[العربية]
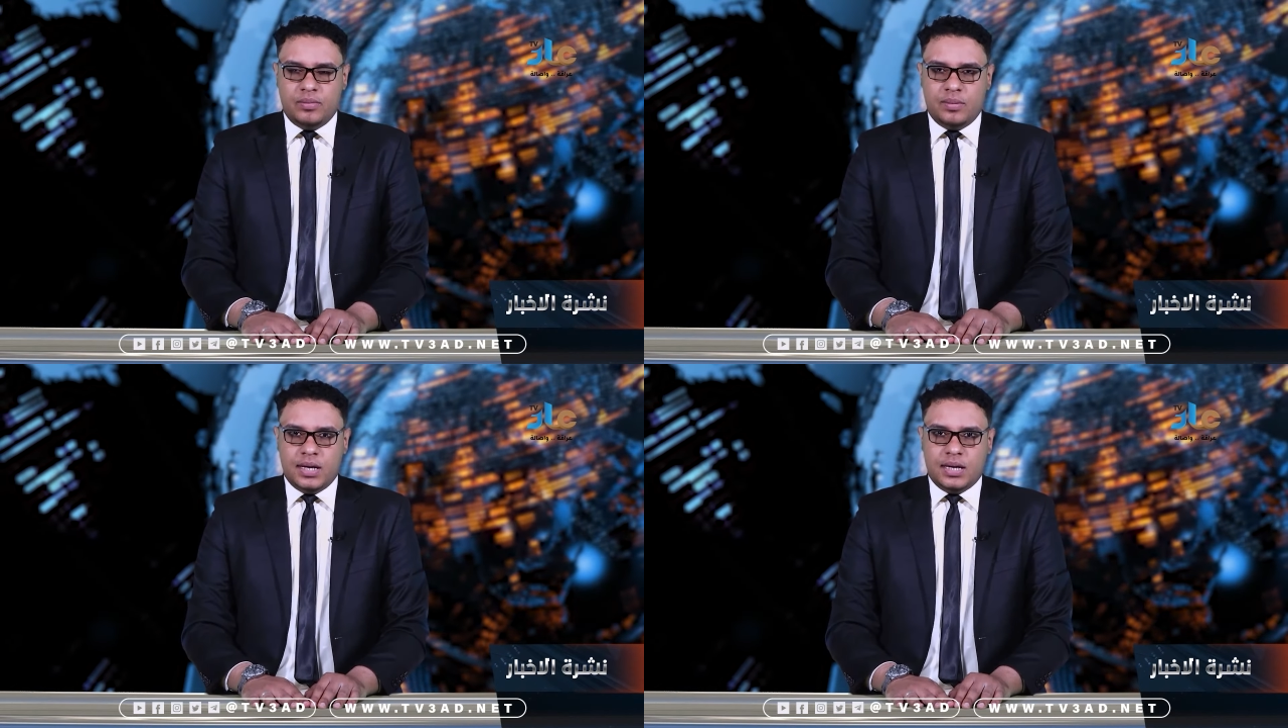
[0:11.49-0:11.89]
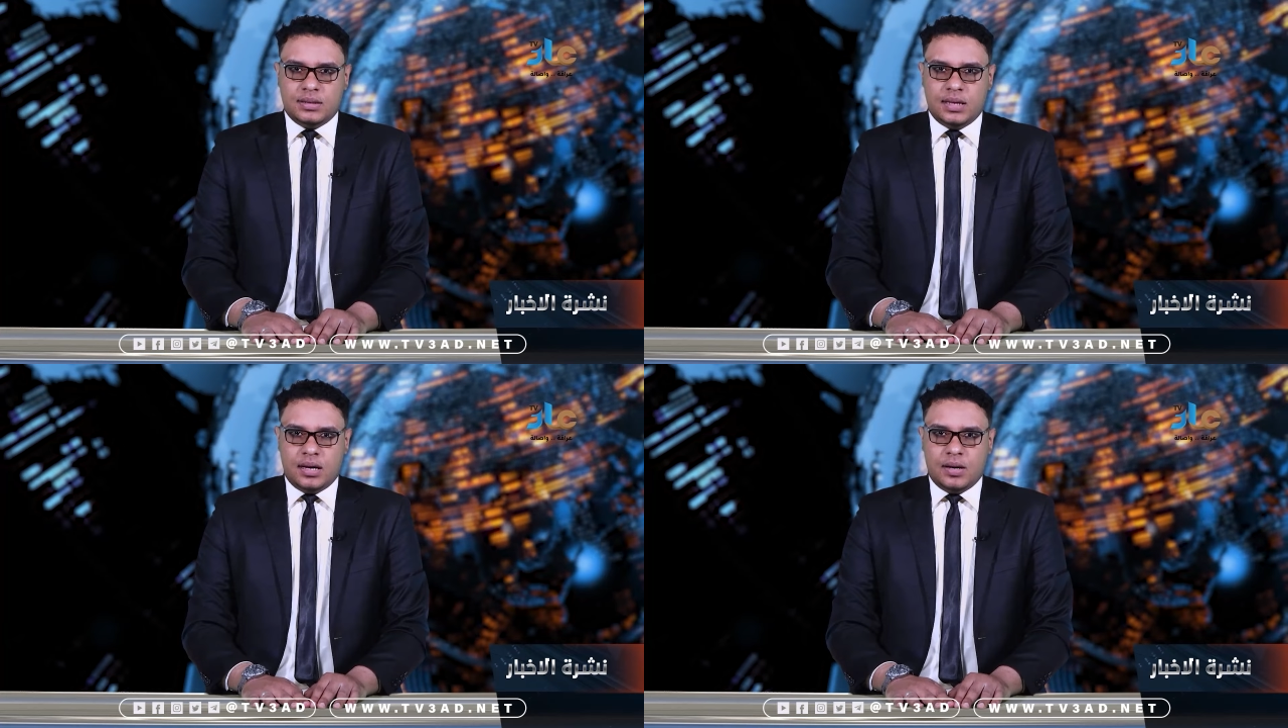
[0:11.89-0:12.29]

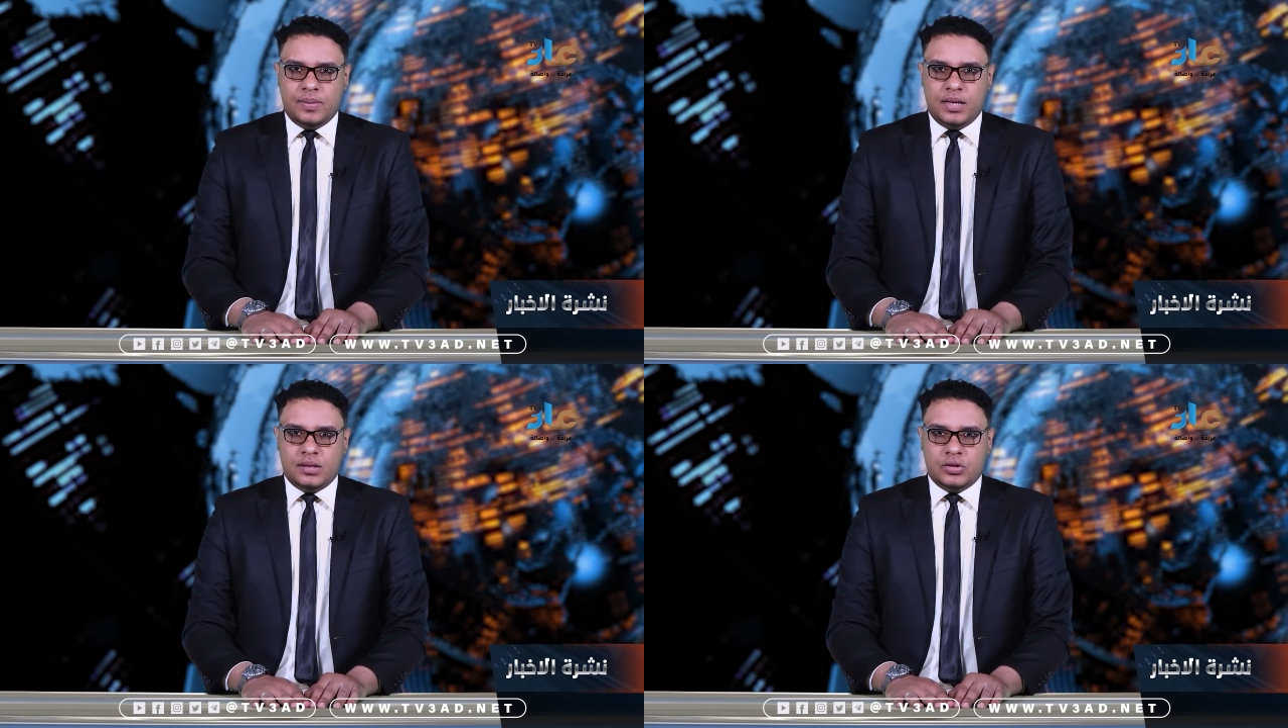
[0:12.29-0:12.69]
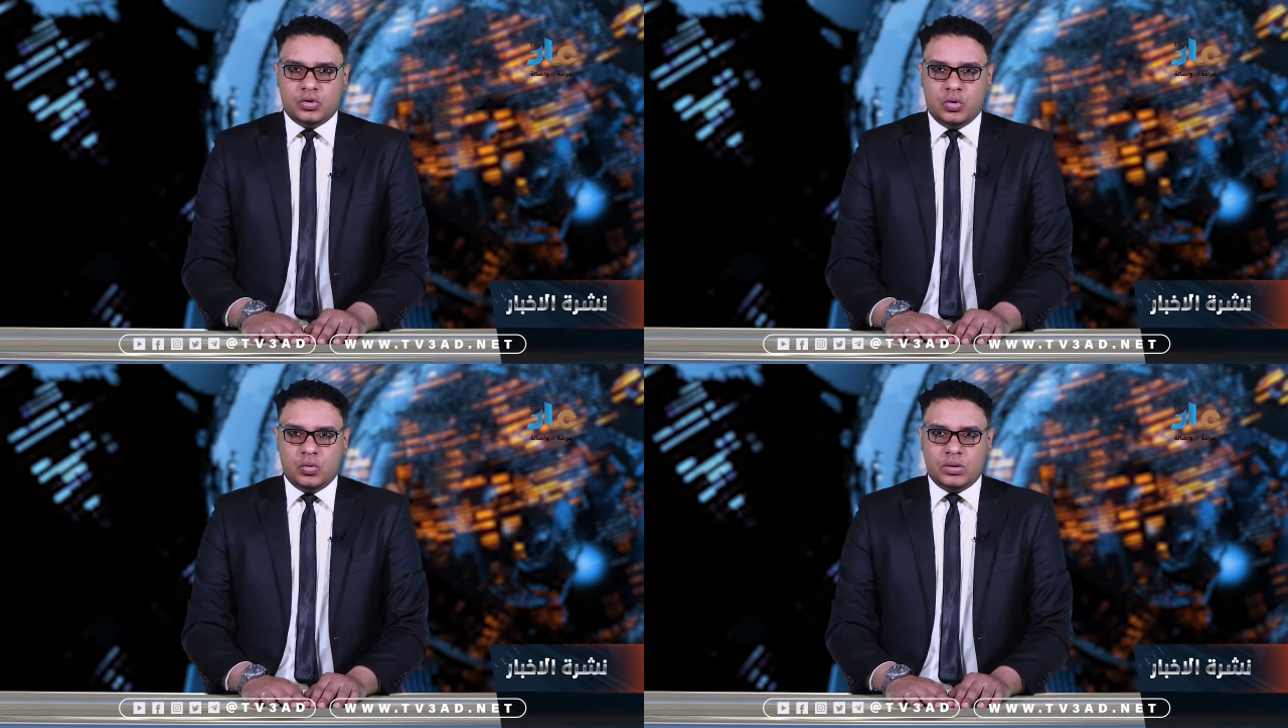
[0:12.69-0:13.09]
المملكة العربية
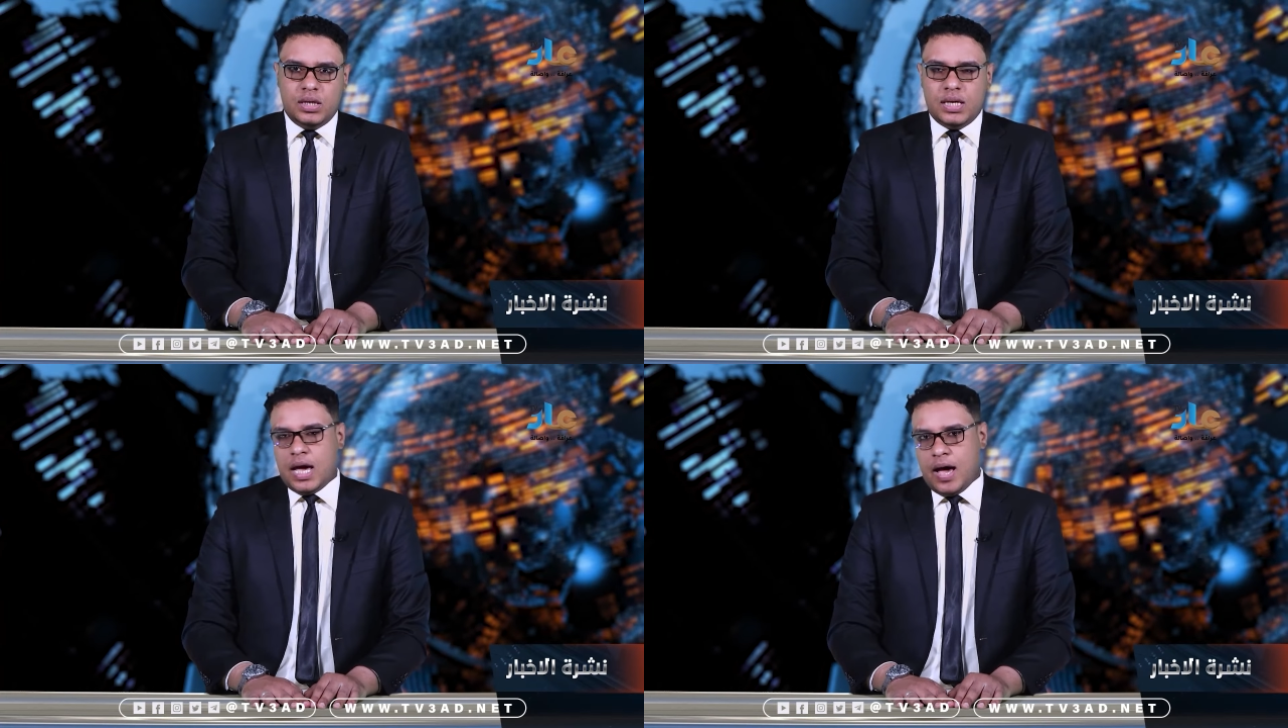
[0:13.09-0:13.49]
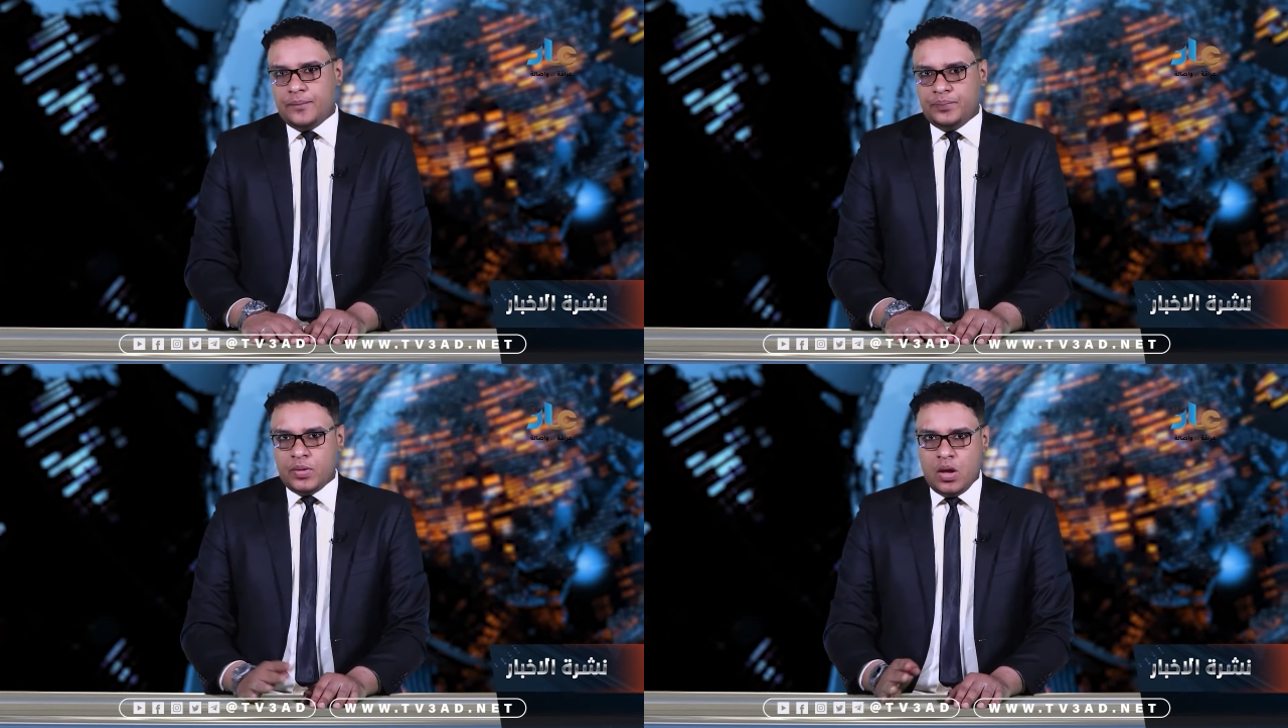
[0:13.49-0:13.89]
السعودية